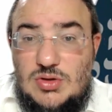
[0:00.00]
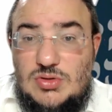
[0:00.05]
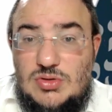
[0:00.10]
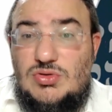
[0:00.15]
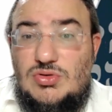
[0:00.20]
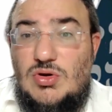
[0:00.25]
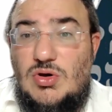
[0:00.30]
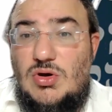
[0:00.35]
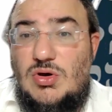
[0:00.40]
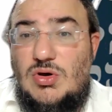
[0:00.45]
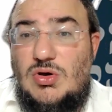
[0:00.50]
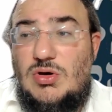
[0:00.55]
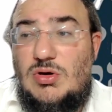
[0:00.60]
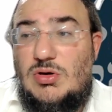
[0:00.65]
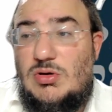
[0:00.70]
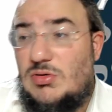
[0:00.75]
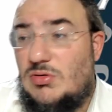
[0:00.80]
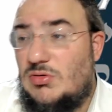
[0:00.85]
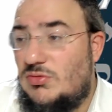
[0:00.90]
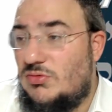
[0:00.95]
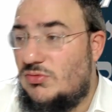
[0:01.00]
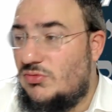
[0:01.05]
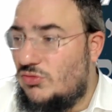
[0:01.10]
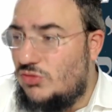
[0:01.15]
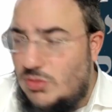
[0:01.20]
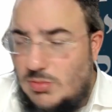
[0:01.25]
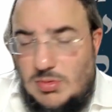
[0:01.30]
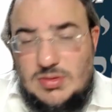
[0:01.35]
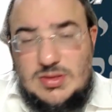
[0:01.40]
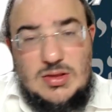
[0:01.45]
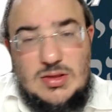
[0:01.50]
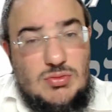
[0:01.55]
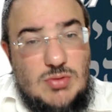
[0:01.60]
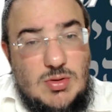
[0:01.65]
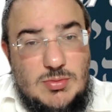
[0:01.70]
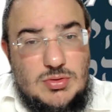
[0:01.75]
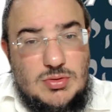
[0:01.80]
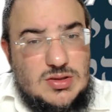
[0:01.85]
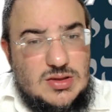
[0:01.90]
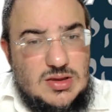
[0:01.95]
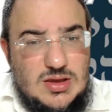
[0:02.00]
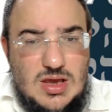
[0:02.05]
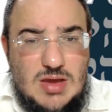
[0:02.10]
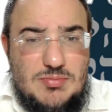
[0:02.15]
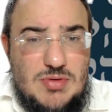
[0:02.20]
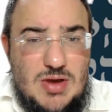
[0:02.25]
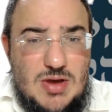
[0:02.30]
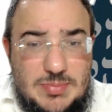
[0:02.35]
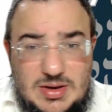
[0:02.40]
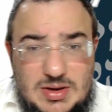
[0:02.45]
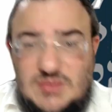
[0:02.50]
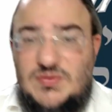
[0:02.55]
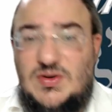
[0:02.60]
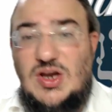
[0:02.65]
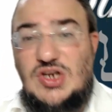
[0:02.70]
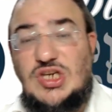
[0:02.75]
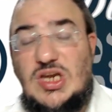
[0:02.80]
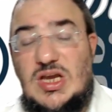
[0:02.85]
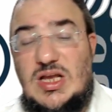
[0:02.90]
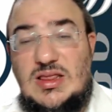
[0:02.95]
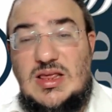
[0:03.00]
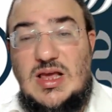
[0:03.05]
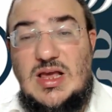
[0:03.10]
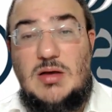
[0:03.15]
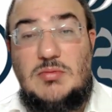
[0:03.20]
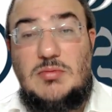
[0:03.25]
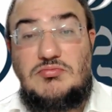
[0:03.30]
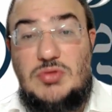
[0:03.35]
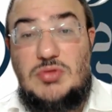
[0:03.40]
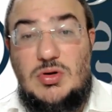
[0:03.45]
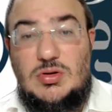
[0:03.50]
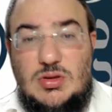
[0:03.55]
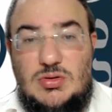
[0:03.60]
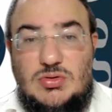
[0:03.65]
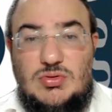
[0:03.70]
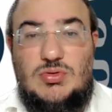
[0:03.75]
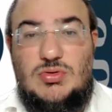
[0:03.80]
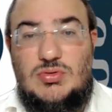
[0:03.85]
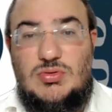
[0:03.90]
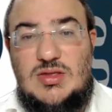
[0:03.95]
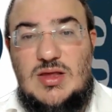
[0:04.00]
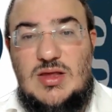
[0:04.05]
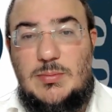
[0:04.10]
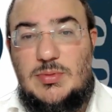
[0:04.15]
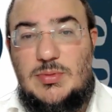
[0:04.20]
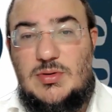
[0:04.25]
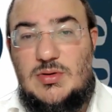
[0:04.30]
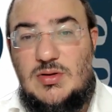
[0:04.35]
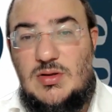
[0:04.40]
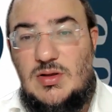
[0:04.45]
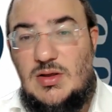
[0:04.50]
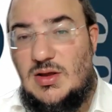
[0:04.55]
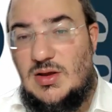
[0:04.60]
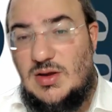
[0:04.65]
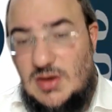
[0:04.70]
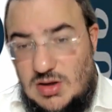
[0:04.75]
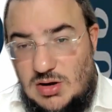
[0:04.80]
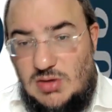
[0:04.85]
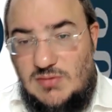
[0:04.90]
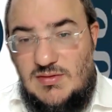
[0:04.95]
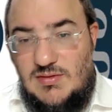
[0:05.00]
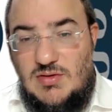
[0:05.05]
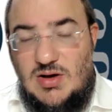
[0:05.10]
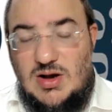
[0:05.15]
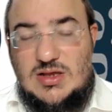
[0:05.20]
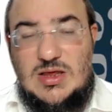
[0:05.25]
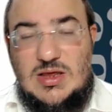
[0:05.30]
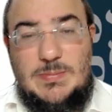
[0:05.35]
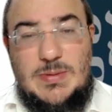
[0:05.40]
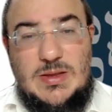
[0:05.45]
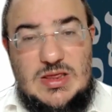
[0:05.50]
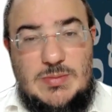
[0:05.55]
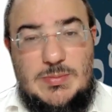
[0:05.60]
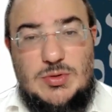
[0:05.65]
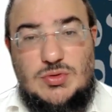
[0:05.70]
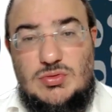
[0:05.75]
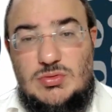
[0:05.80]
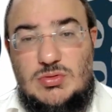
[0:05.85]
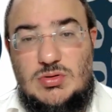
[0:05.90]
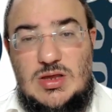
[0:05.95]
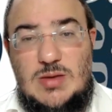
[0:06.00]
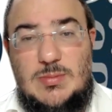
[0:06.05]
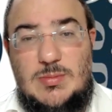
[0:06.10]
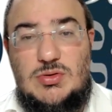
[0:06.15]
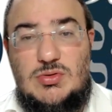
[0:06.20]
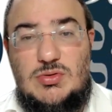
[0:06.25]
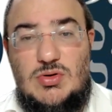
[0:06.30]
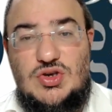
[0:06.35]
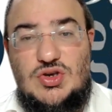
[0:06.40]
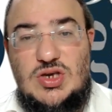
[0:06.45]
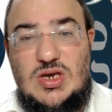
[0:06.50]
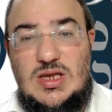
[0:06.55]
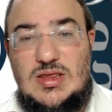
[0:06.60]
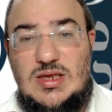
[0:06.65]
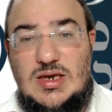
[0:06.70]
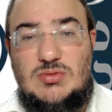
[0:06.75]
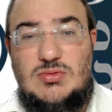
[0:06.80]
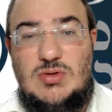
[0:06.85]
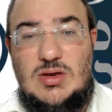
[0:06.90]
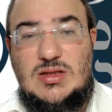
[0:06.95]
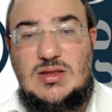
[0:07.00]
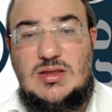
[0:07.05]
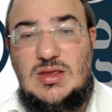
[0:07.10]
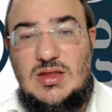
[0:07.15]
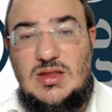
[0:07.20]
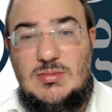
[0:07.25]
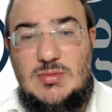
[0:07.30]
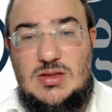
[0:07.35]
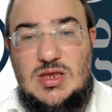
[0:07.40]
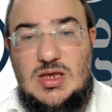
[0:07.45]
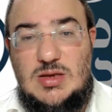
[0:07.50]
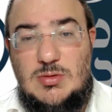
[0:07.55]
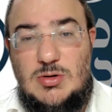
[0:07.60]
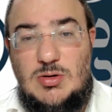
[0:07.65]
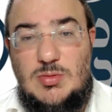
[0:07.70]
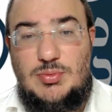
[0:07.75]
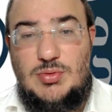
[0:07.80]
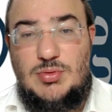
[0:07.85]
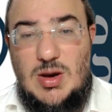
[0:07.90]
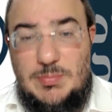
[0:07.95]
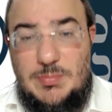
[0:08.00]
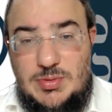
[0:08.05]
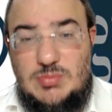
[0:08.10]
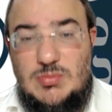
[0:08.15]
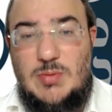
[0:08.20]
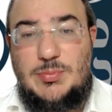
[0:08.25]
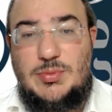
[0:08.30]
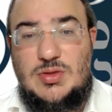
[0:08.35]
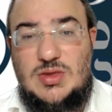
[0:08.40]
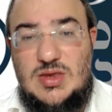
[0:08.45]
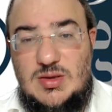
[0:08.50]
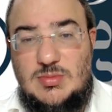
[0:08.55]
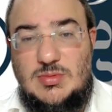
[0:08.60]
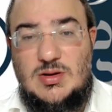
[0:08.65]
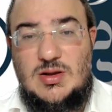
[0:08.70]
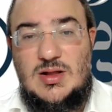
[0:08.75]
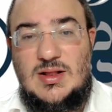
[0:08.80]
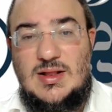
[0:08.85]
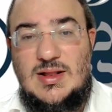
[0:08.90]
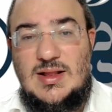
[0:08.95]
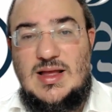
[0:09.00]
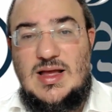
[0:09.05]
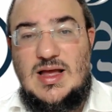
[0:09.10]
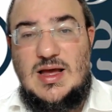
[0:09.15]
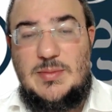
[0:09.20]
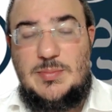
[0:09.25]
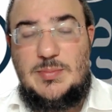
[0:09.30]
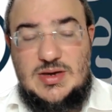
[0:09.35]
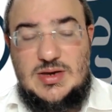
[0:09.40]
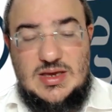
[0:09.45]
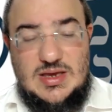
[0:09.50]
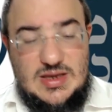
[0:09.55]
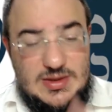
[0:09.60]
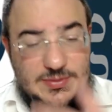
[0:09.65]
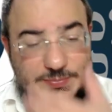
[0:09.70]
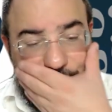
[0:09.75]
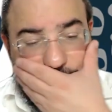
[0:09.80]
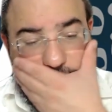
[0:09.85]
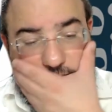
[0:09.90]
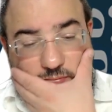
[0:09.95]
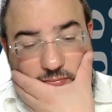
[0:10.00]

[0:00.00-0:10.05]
de commencer sur un motzi, et puis après de faire un Shayatza. Ça aurait été une solution simple on va voir que c'est pas si pas que ça parce que le HLSA, il doit être systématiquement le plus rapidement possible après,